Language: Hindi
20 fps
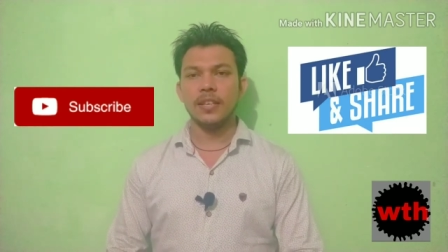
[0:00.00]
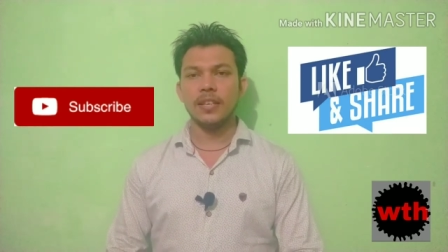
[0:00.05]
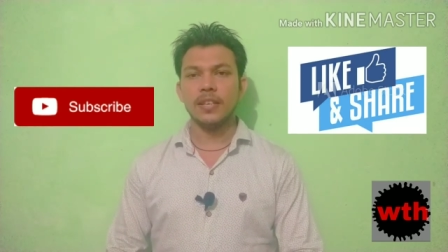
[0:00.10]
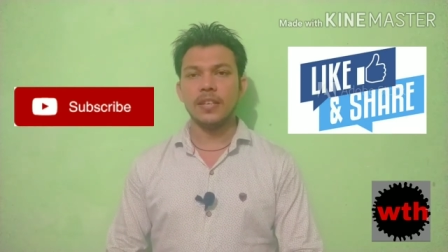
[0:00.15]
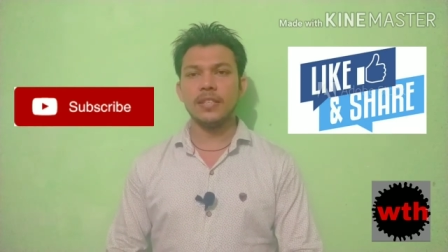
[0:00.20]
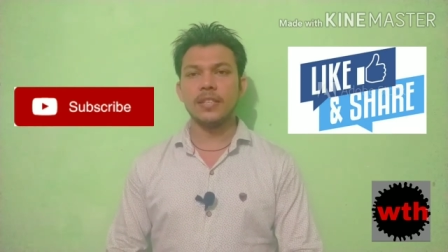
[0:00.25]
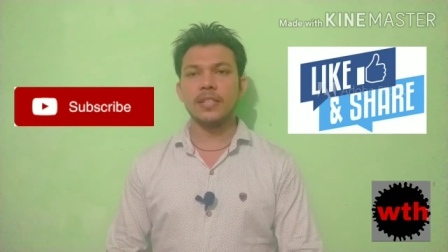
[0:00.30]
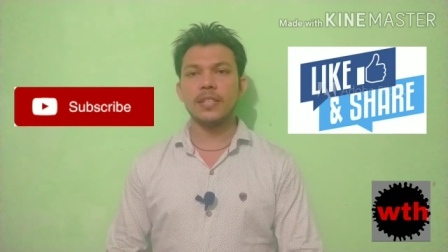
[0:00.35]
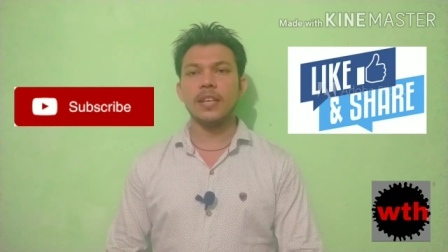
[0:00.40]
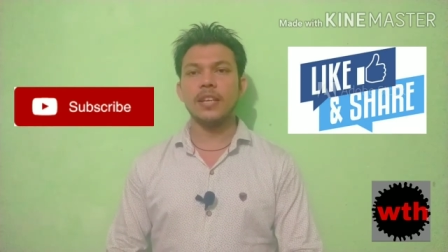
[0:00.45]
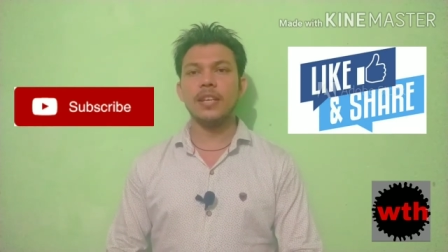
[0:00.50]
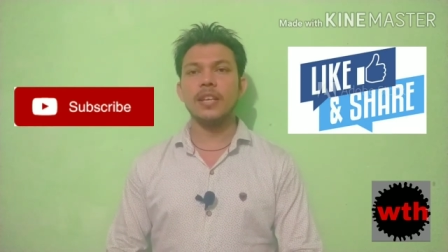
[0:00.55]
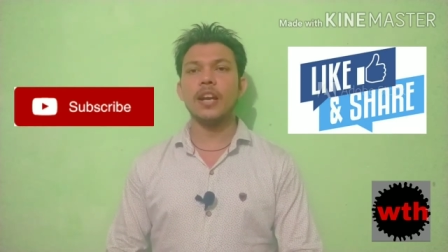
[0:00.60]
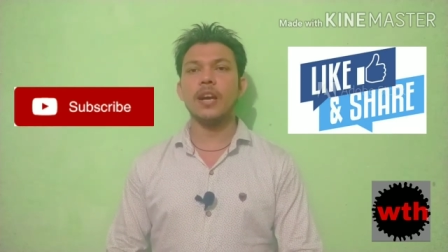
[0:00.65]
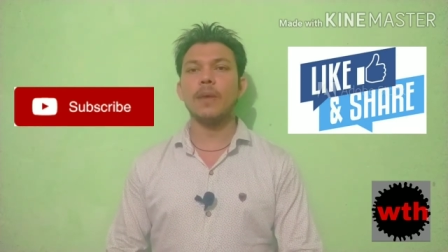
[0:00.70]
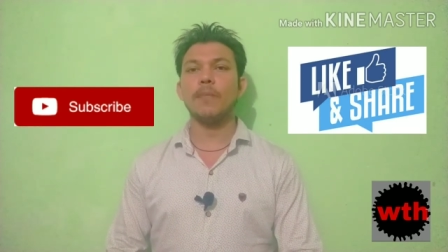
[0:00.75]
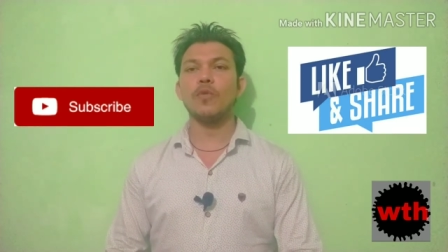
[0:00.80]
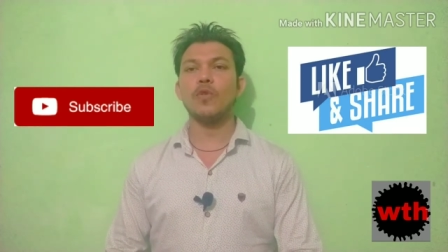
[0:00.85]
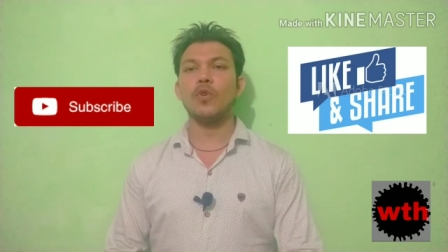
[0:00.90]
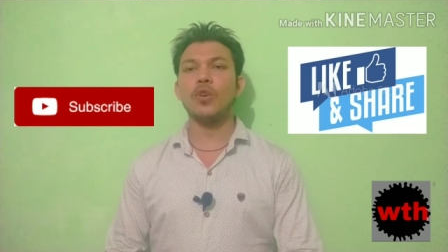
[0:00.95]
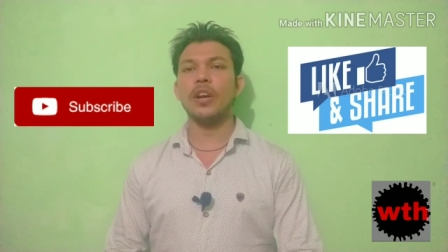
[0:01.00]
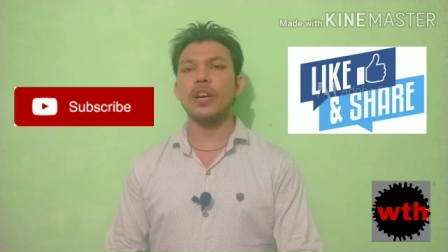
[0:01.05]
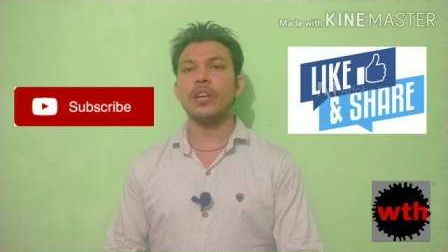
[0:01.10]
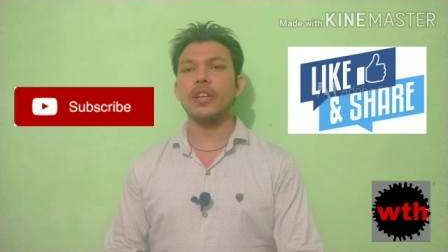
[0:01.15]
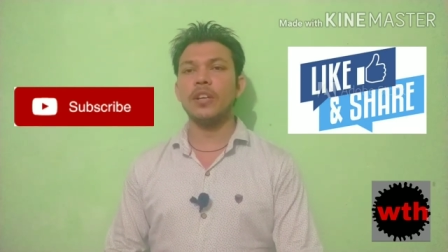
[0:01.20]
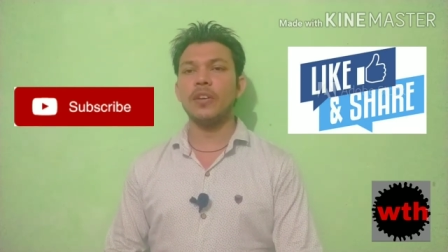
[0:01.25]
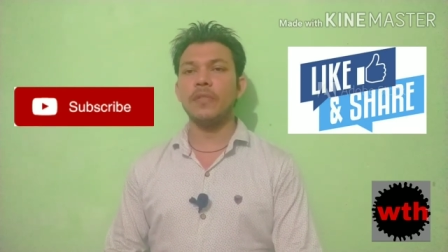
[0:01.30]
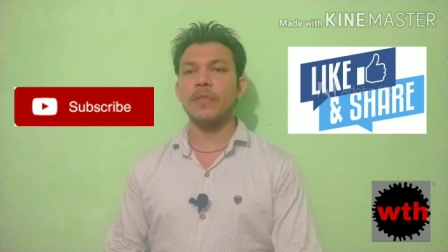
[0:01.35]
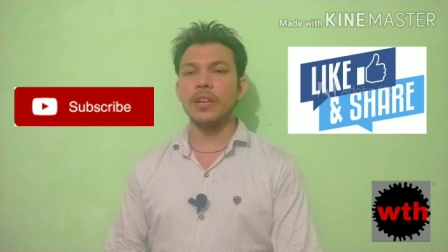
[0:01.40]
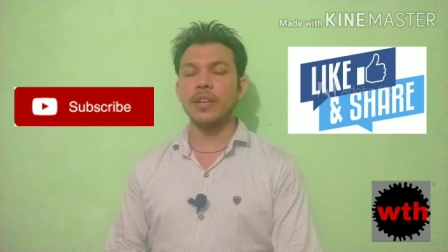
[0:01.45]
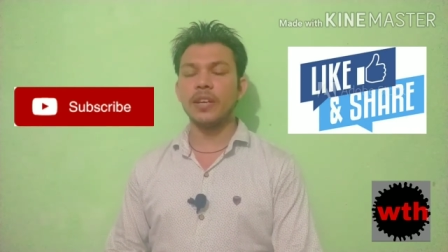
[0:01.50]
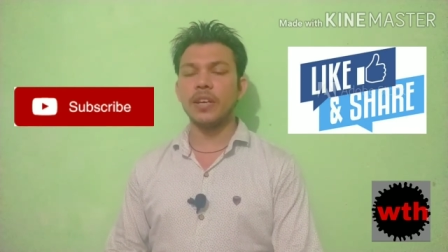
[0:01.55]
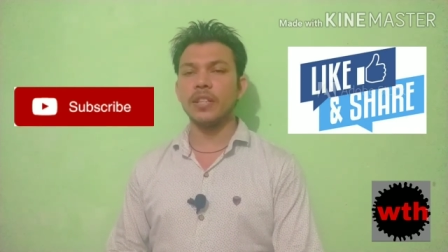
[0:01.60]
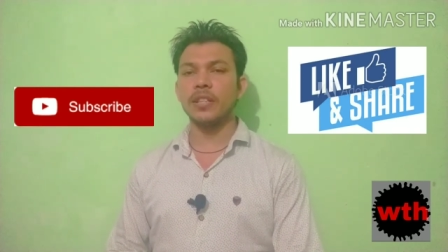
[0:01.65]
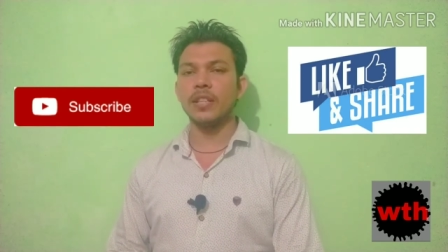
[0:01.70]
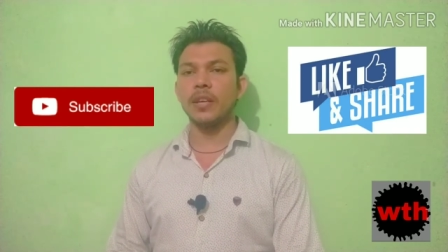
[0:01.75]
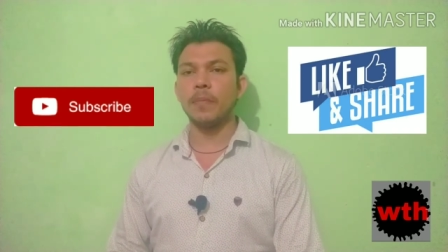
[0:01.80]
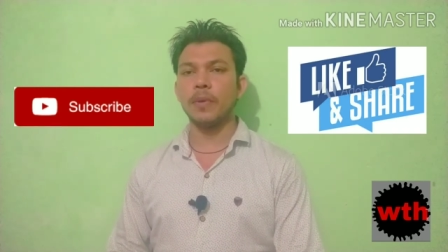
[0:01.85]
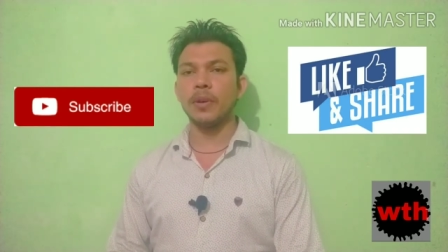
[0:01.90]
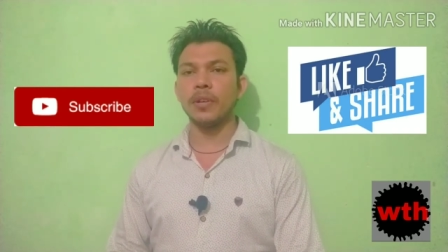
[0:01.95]
इसके लिए आपको एक्टिवेट
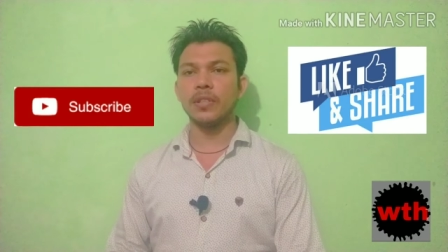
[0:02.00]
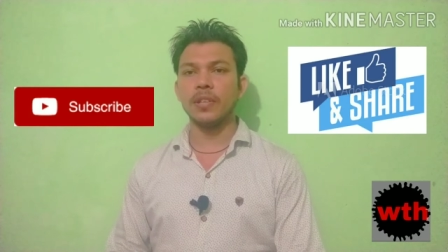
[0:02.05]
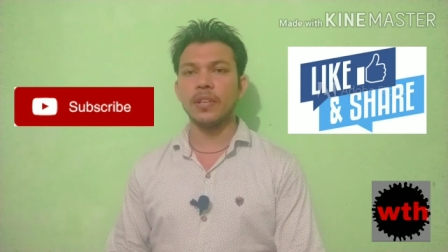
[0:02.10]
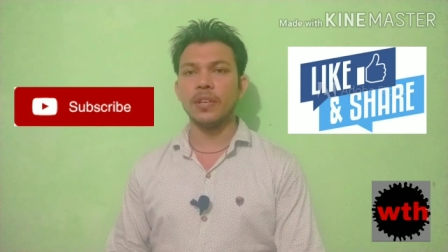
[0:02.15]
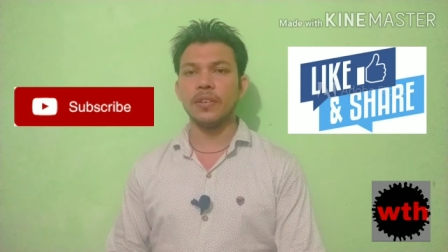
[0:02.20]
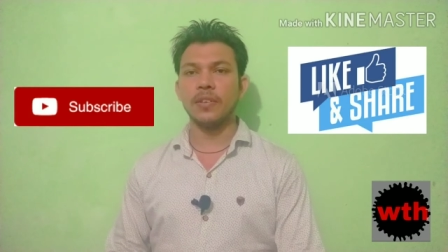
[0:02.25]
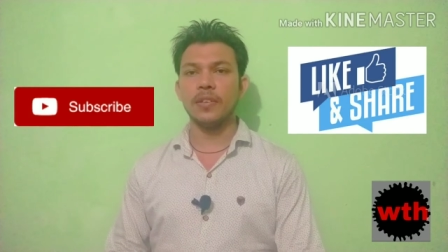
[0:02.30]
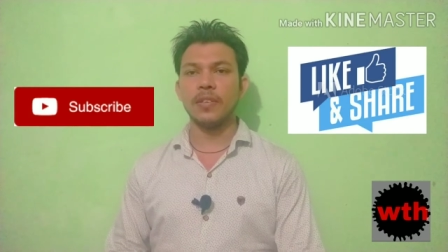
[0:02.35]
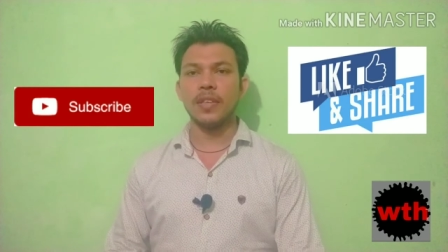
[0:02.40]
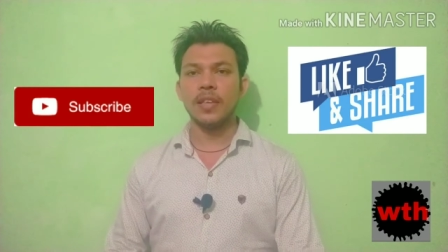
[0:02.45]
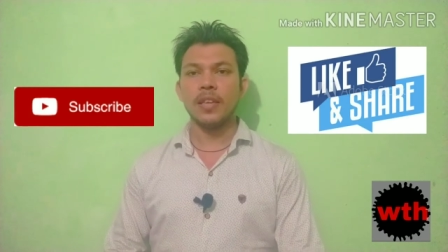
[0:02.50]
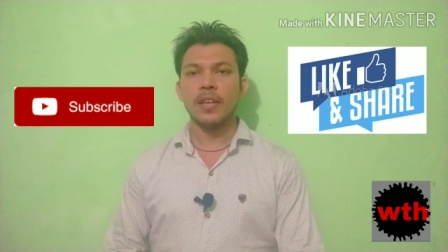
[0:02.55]
करना पड़ता है